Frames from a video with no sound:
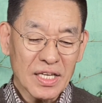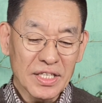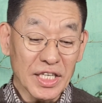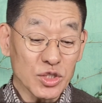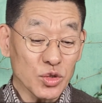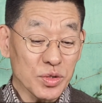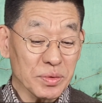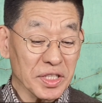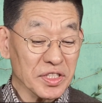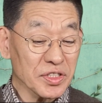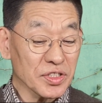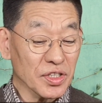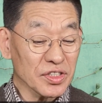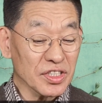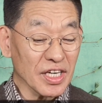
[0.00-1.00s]
예수님께서
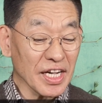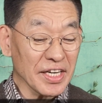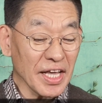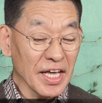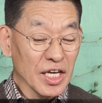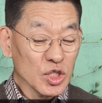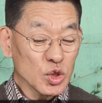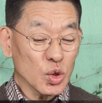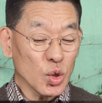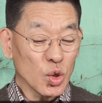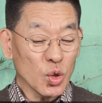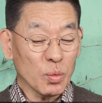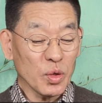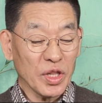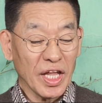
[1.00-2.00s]
성전 안에
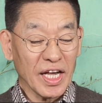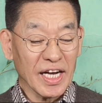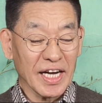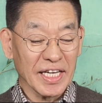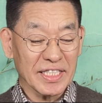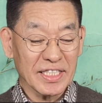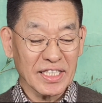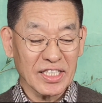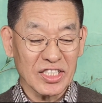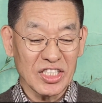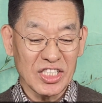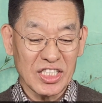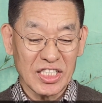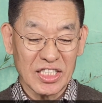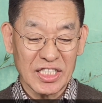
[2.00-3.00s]
솔로몬 행각에서
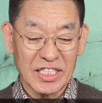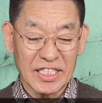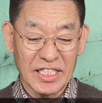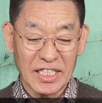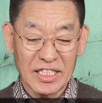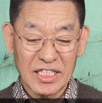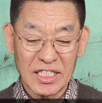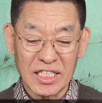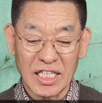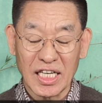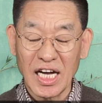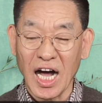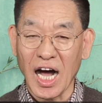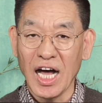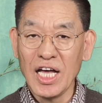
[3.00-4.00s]

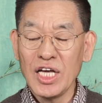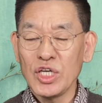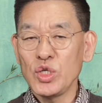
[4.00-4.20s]
거니시니까